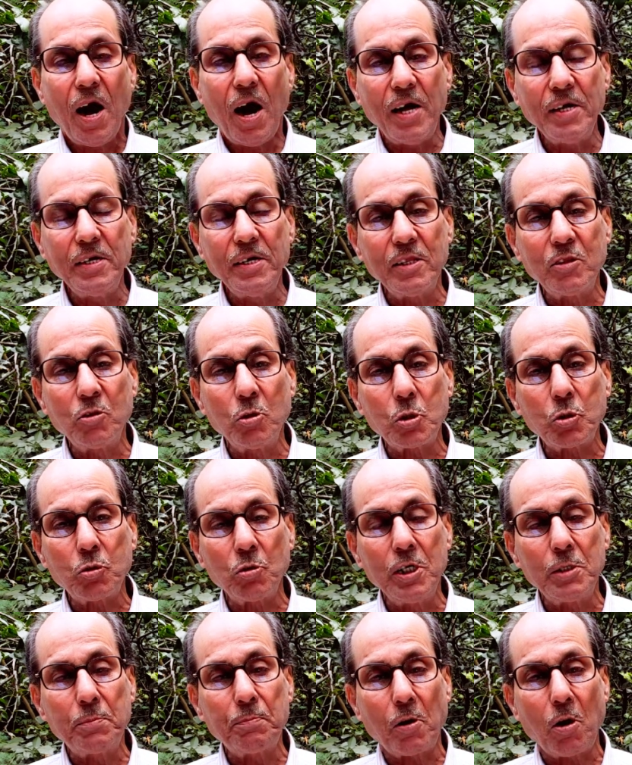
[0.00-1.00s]
आइए
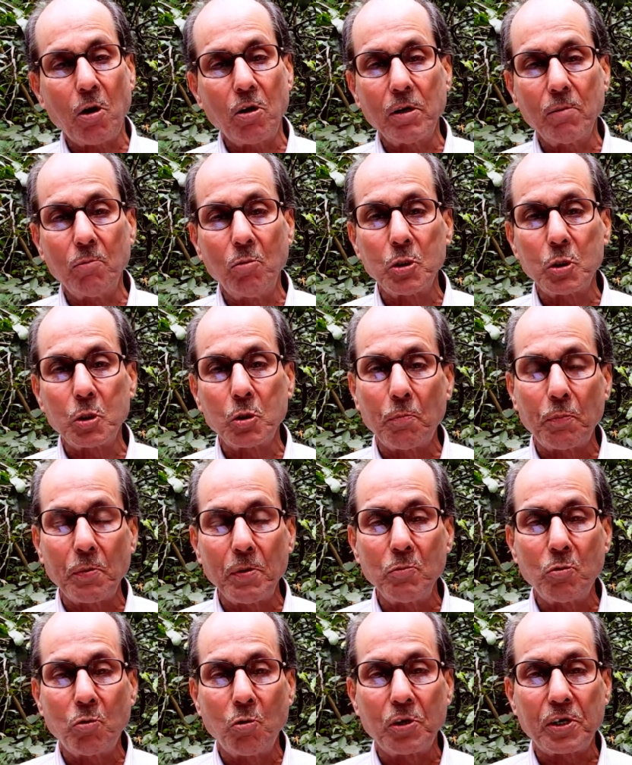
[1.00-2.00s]
दोस्तों इस पर ऑनरेबल
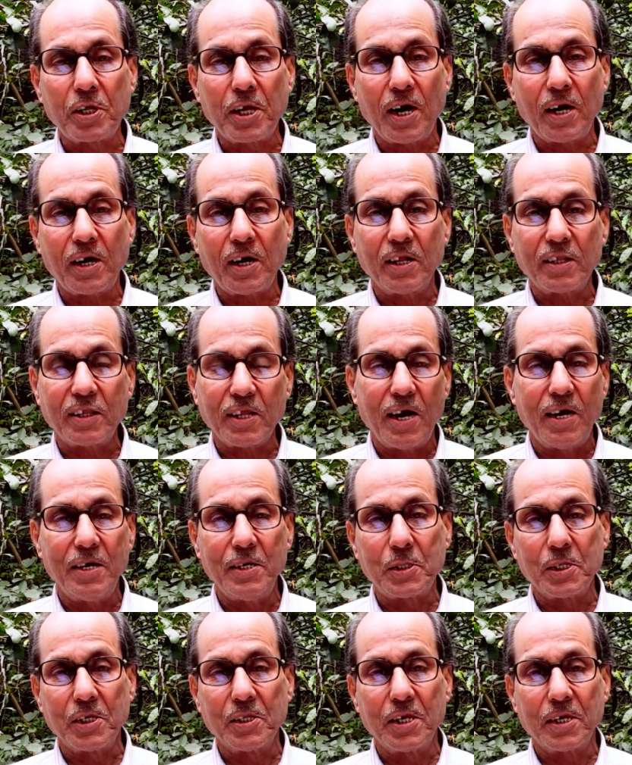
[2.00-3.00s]
सुप्रीम कोर्ट क्या कहता
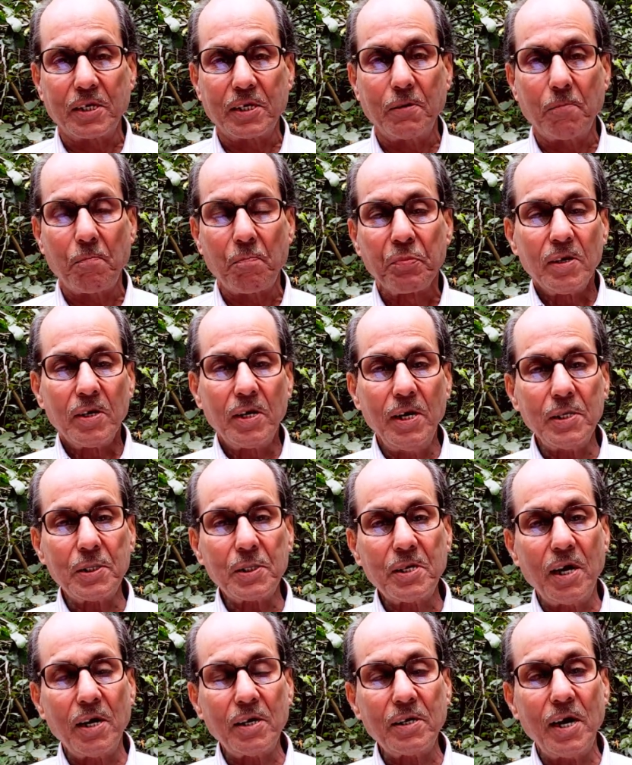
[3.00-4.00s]
है इसे देखें
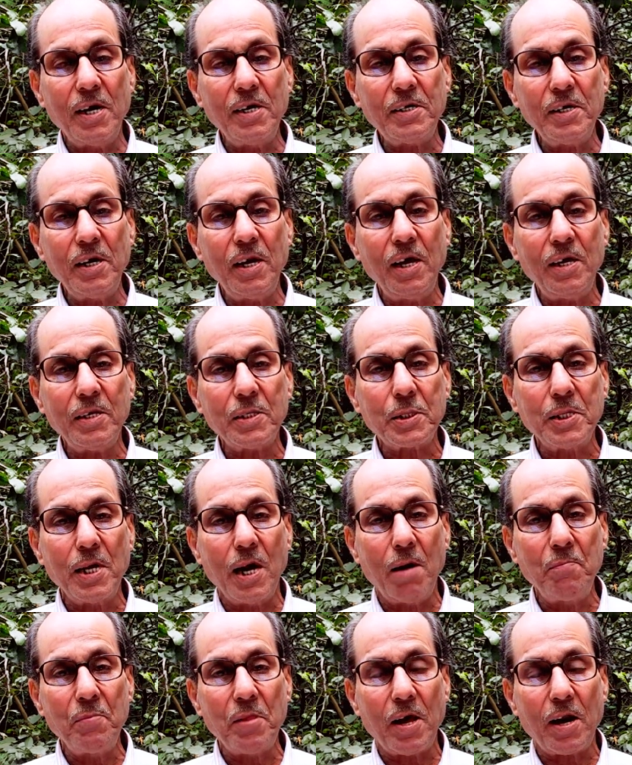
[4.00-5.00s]
केस का टाइटिल है
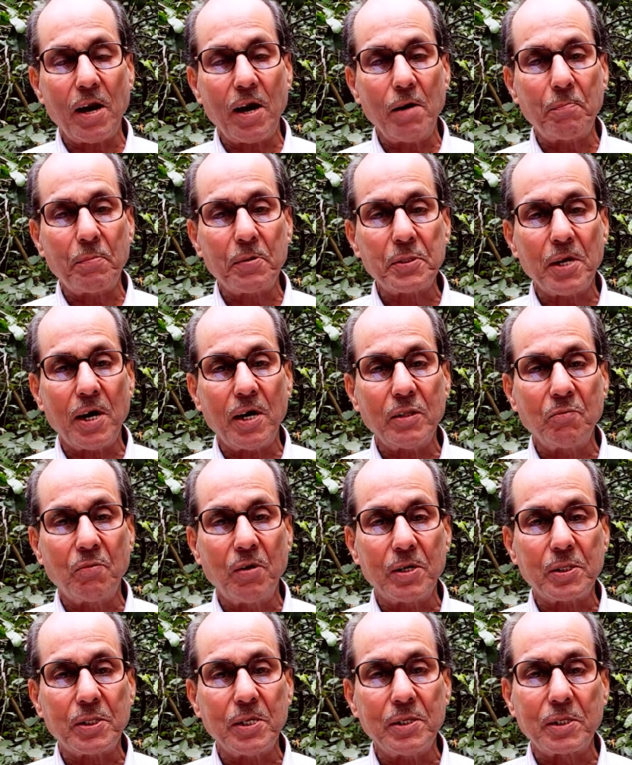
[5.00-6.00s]
श्याम नारायण प्रसाद
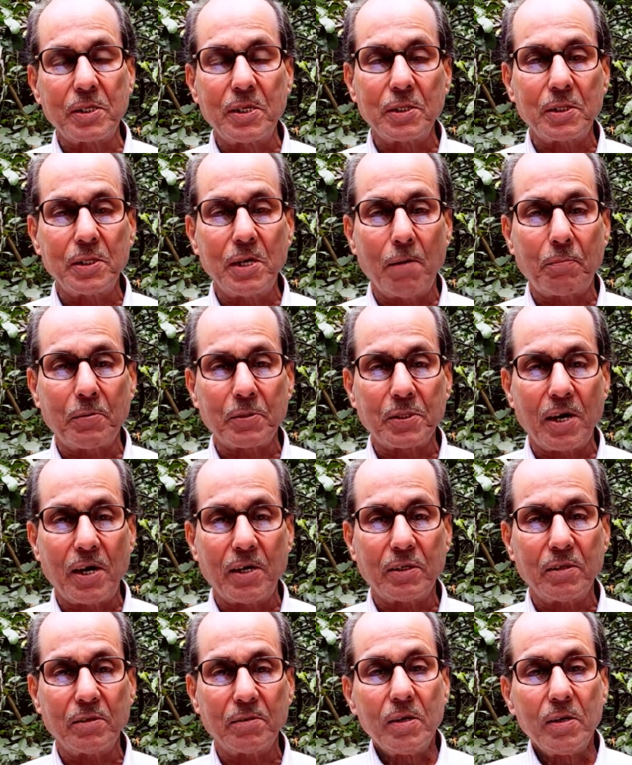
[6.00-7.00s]
वर्सेज कृष्णा
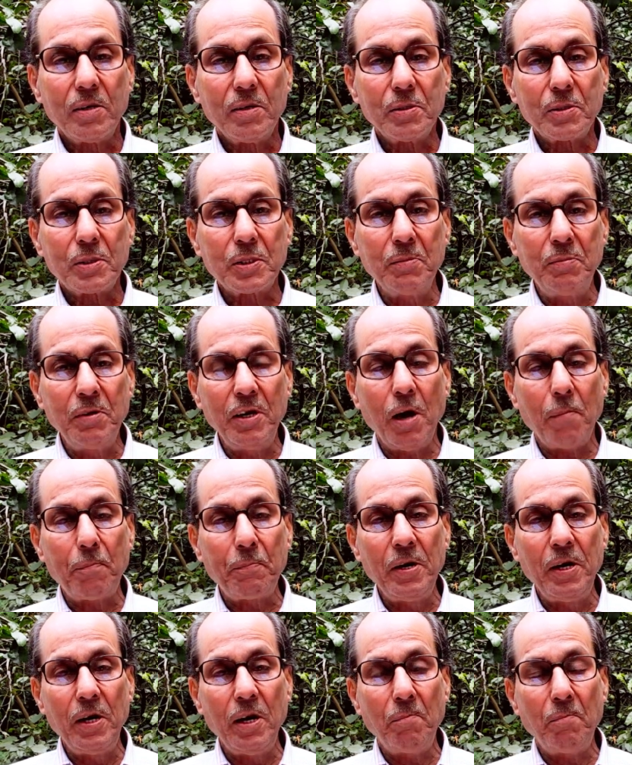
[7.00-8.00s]
प्रसाद सिविल
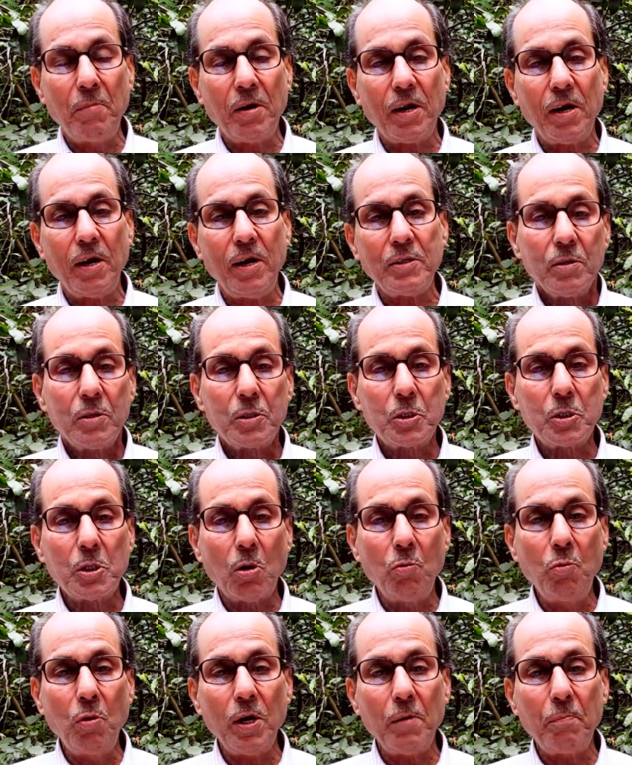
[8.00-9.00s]
अपील नंबर है
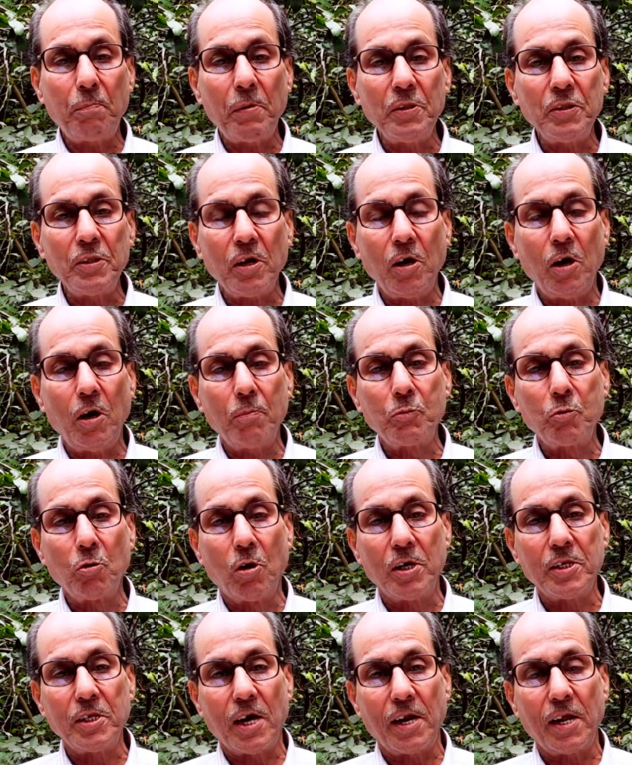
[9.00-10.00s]
चौवन पंद्रह ऑफ
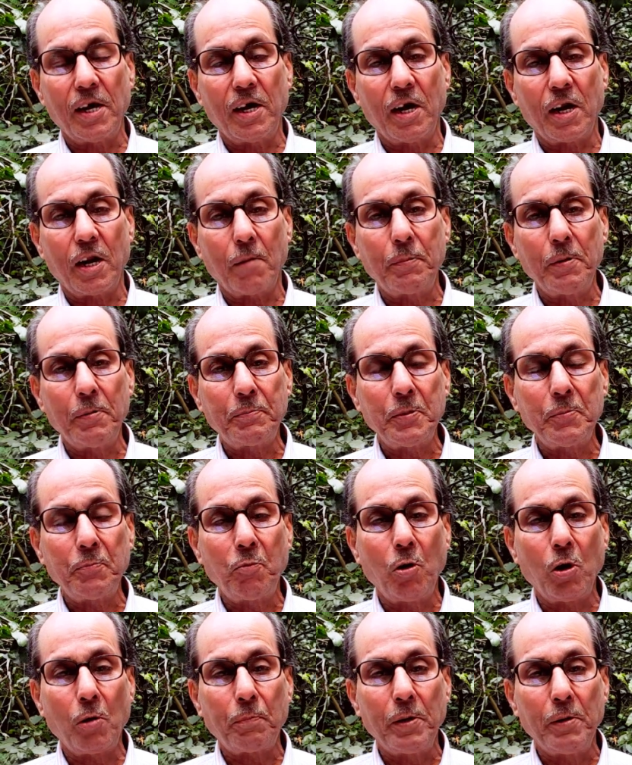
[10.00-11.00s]
ग्यारह फिफ्टी
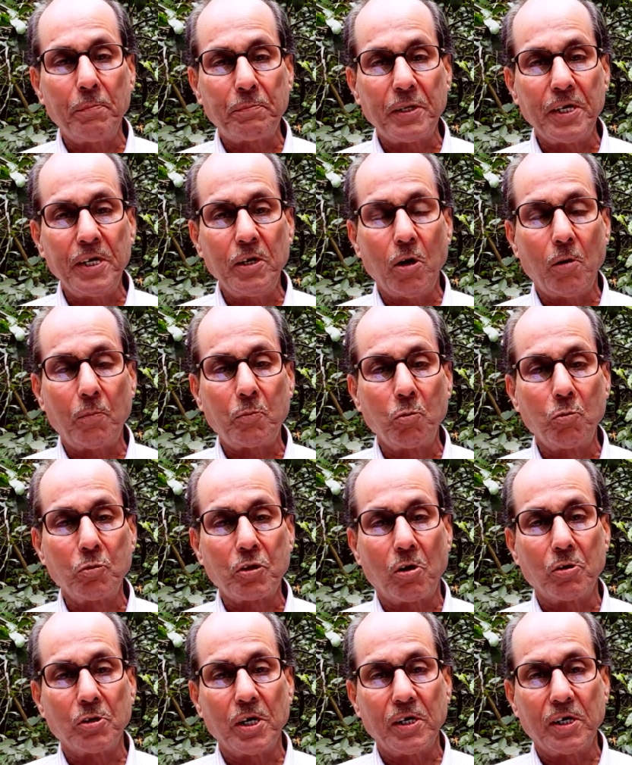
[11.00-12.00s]
फोर फिफ्टीन ऑफ
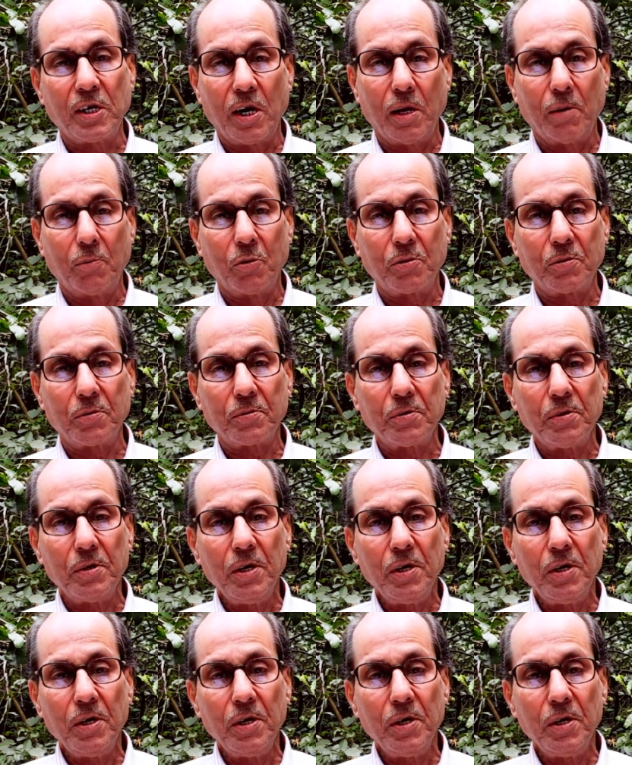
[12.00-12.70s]
एलेवन